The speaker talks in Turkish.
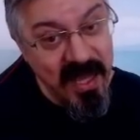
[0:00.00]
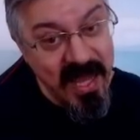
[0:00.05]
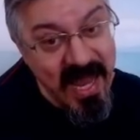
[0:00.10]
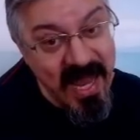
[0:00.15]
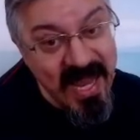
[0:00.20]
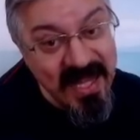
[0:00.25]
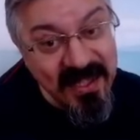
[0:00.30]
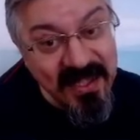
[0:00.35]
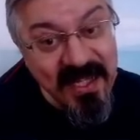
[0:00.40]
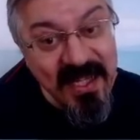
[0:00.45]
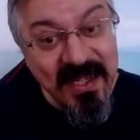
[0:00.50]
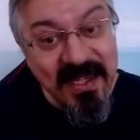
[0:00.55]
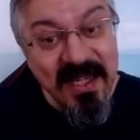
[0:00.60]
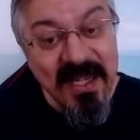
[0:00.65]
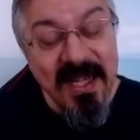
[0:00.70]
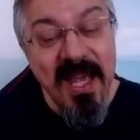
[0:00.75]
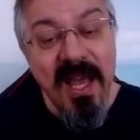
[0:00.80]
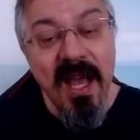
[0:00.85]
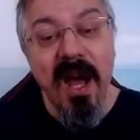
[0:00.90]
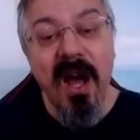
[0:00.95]

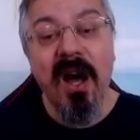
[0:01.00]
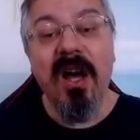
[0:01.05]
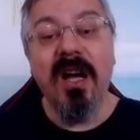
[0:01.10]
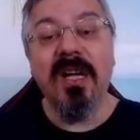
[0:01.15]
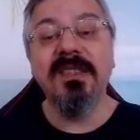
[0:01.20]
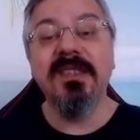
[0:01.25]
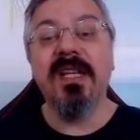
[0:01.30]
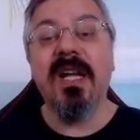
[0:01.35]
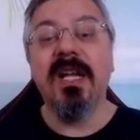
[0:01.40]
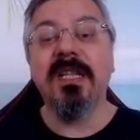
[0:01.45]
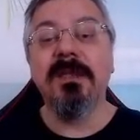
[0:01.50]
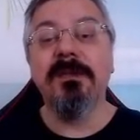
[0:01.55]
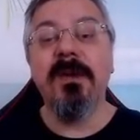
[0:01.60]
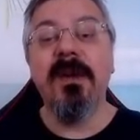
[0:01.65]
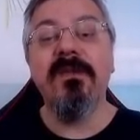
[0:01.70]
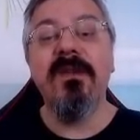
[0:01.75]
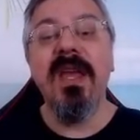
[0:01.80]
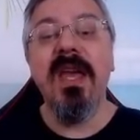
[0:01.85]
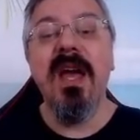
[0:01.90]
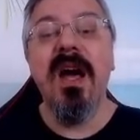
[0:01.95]
etkinliğini
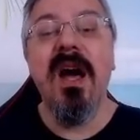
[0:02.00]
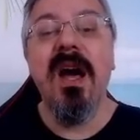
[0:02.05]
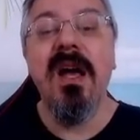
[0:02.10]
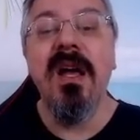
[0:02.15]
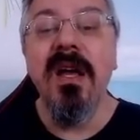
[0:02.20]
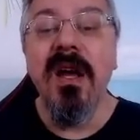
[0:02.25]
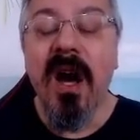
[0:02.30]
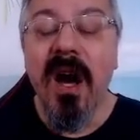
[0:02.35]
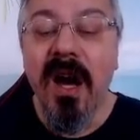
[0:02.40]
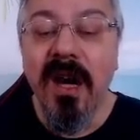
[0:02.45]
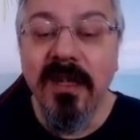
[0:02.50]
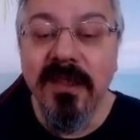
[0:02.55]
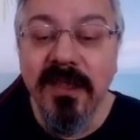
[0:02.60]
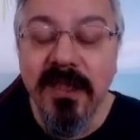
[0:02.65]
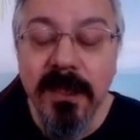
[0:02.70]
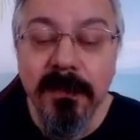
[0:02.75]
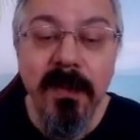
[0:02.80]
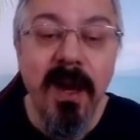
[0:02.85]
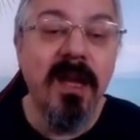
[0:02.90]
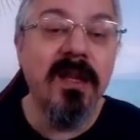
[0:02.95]
azaltma veya
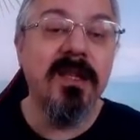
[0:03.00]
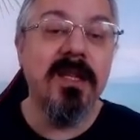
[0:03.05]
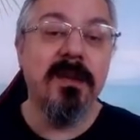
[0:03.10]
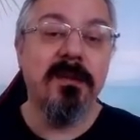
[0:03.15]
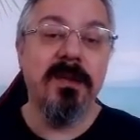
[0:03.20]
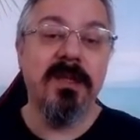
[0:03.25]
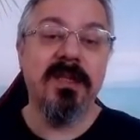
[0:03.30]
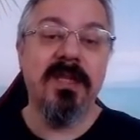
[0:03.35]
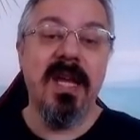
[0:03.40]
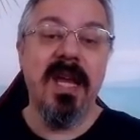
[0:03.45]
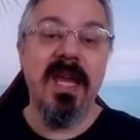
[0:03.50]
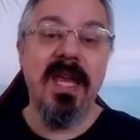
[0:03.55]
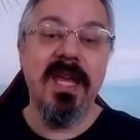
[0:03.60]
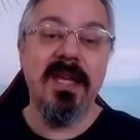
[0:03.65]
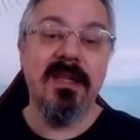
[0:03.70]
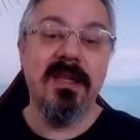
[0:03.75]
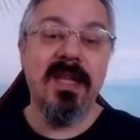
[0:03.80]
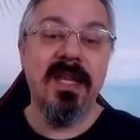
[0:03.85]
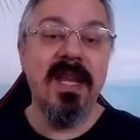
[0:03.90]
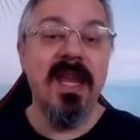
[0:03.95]
arttırma anlamında
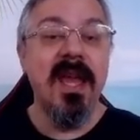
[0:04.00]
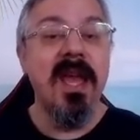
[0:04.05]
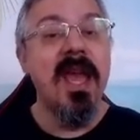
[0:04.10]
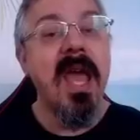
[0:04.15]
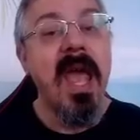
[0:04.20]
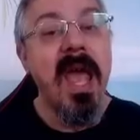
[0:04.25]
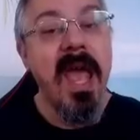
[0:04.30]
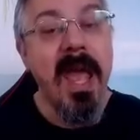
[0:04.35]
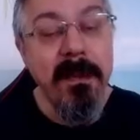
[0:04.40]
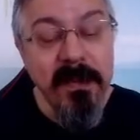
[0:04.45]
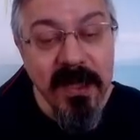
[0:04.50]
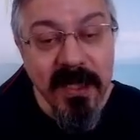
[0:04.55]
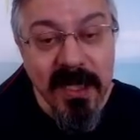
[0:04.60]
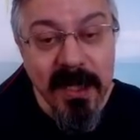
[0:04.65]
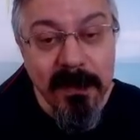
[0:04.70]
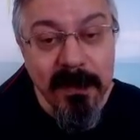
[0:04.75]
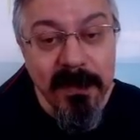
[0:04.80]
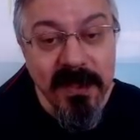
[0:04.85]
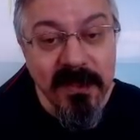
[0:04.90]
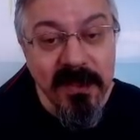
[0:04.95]
etkili. Hem
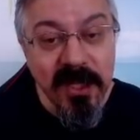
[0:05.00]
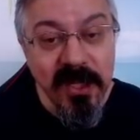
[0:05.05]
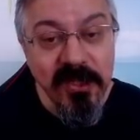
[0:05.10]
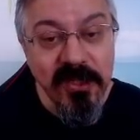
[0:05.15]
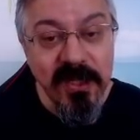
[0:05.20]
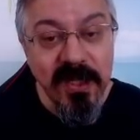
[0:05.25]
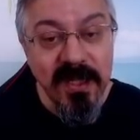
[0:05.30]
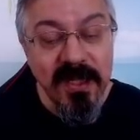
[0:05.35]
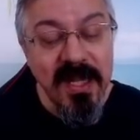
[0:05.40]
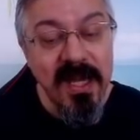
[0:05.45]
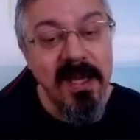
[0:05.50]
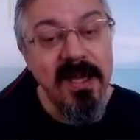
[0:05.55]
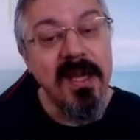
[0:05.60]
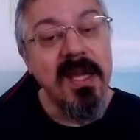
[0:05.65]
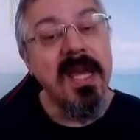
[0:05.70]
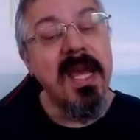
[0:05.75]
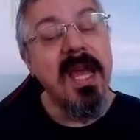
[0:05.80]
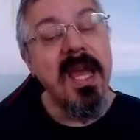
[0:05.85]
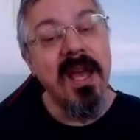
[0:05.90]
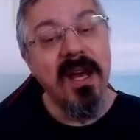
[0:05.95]
rakibin taşlarını
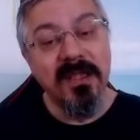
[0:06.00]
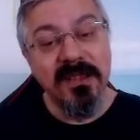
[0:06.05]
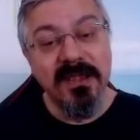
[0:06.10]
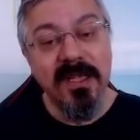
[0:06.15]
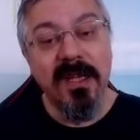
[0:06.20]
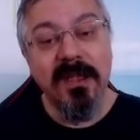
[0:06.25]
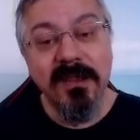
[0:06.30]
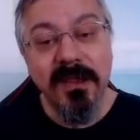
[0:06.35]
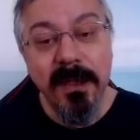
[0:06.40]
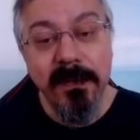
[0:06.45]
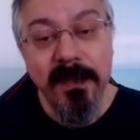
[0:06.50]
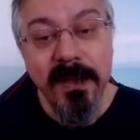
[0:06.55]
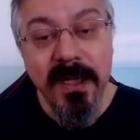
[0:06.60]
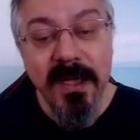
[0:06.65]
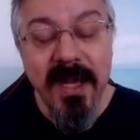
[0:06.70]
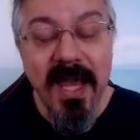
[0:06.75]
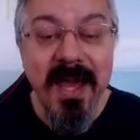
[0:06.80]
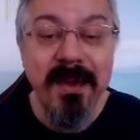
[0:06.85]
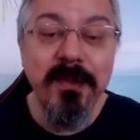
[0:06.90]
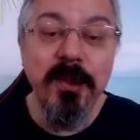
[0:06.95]

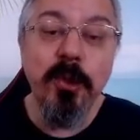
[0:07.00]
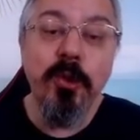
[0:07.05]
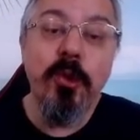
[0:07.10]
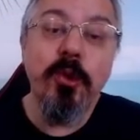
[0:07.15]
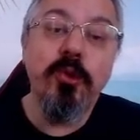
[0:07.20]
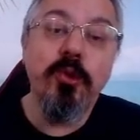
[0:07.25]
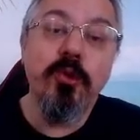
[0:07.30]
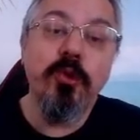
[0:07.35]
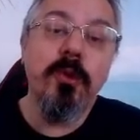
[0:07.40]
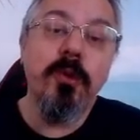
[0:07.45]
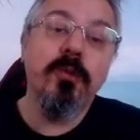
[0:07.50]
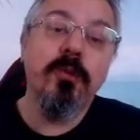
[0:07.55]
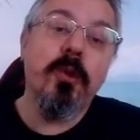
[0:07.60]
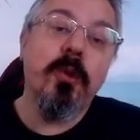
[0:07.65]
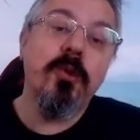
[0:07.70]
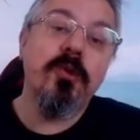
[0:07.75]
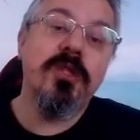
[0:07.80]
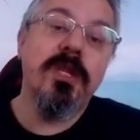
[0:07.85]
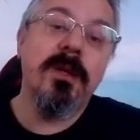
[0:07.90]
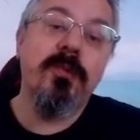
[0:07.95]
azaltabilir hem de kötü durumda
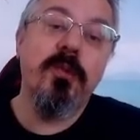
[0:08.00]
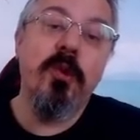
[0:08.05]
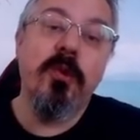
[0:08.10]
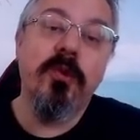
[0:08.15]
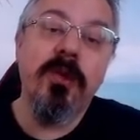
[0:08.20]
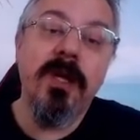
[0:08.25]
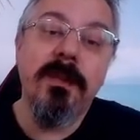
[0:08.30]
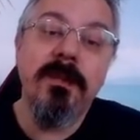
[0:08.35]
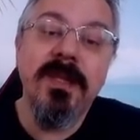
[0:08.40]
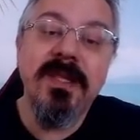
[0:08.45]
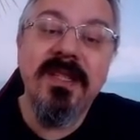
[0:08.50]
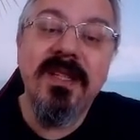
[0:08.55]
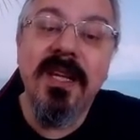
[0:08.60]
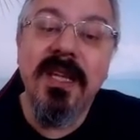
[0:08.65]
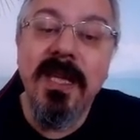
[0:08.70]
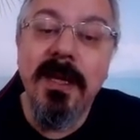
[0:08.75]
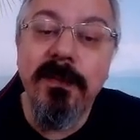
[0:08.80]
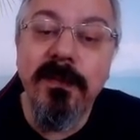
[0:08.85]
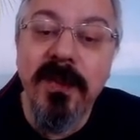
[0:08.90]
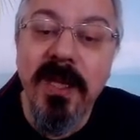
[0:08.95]
olursa piyonlarımız
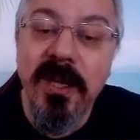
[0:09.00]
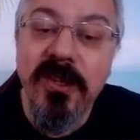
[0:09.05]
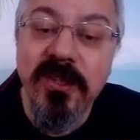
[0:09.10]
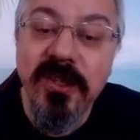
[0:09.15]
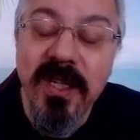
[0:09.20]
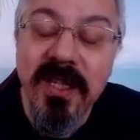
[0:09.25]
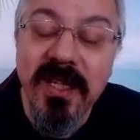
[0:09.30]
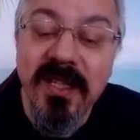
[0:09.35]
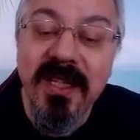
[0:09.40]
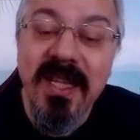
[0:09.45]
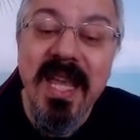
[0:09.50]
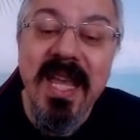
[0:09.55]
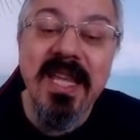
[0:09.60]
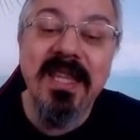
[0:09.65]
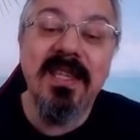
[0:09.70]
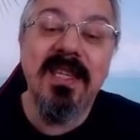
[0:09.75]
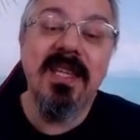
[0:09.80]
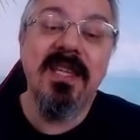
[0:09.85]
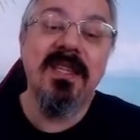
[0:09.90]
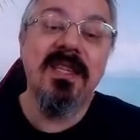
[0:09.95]
rakip taşların
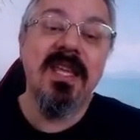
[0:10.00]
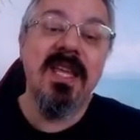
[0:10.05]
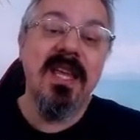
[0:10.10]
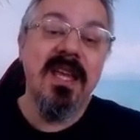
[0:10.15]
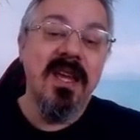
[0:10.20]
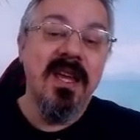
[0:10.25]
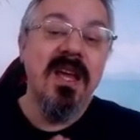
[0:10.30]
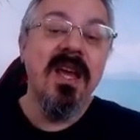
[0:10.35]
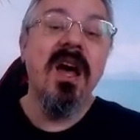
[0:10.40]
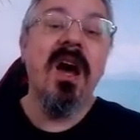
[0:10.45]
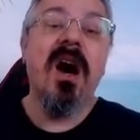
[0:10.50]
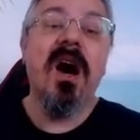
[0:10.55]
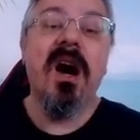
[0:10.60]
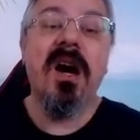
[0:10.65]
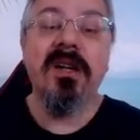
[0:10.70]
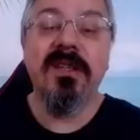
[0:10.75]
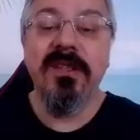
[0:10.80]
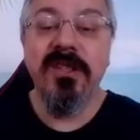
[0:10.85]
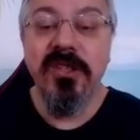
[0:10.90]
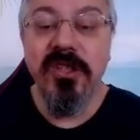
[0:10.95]
etkinliği
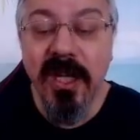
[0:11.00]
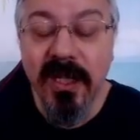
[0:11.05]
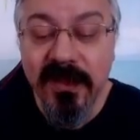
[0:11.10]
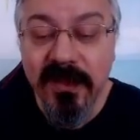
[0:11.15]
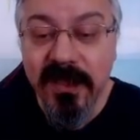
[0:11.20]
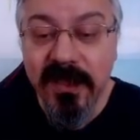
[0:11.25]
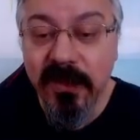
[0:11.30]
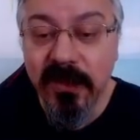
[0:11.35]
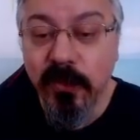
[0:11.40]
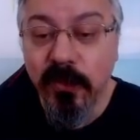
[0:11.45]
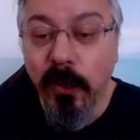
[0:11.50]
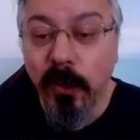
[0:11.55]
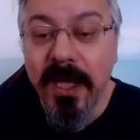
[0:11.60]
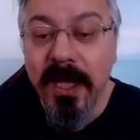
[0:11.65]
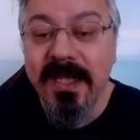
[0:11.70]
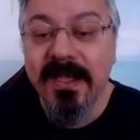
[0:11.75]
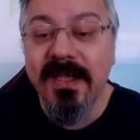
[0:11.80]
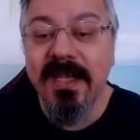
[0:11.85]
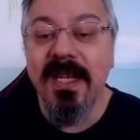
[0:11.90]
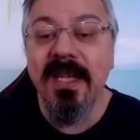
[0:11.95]
artacaktır.
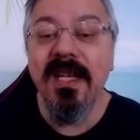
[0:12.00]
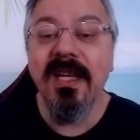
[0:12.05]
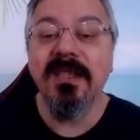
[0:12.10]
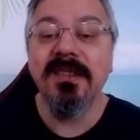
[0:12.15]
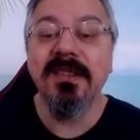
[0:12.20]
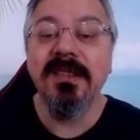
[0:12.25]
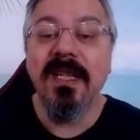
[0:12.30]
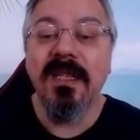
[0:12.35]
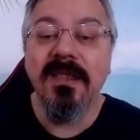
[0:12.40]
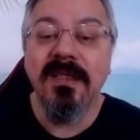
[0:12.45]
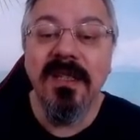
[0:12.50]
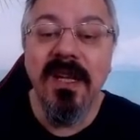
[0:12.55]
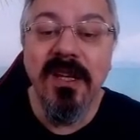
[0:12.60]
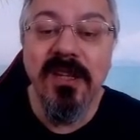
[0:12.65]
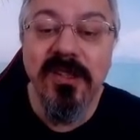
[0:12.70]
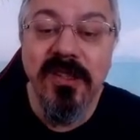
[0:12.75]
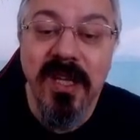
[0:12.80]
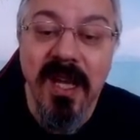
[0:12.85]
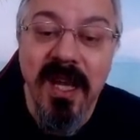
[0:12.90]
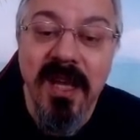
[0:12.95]
Dolayısıyla
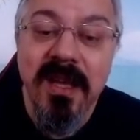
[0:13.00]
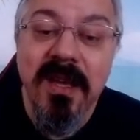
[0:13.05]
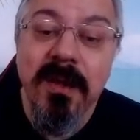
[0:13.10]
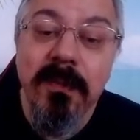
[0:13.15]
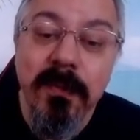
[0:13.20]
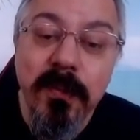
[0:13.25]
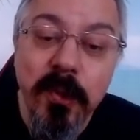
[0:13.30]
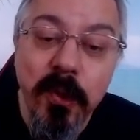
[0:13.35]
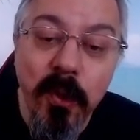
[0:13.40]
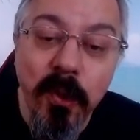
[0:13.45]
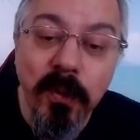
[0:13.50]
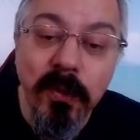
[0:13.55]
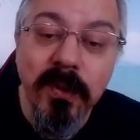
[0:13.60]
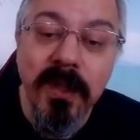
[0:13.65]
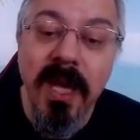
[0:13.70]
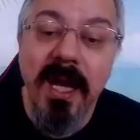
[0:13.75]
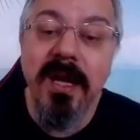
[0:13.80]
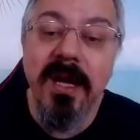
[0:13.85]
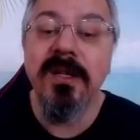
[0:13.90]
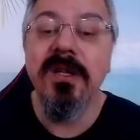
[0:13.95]
satrançta
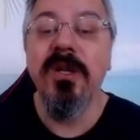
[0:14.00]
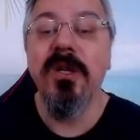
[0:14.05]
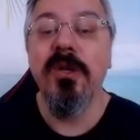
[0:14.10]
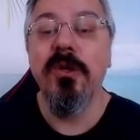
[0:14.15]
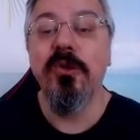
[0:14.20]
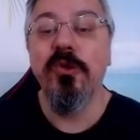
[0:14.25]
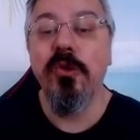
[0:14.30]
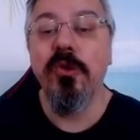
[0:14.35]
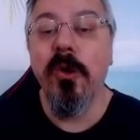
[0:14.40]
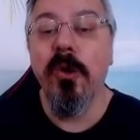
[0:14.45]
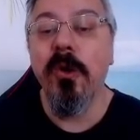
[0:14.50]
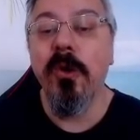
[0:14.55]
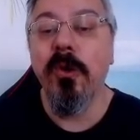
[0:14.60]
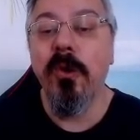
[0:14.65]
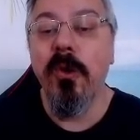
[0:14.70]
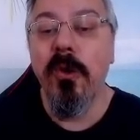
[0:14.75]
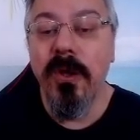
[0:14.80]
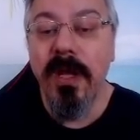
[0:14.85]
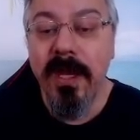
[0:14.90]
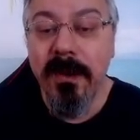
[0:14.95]
piyonlar çok
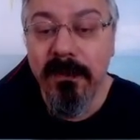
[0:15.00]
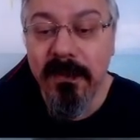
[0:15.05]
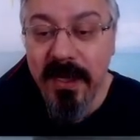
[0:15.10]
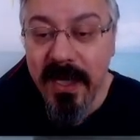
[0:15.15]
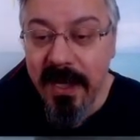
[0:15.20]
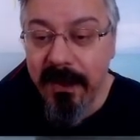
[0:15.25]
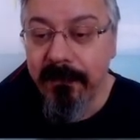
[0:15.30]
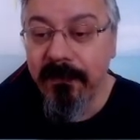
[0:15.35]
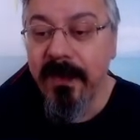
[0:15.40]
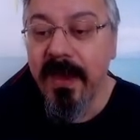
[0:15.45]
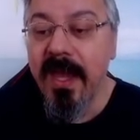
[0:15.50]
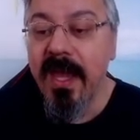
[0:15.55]
önemli.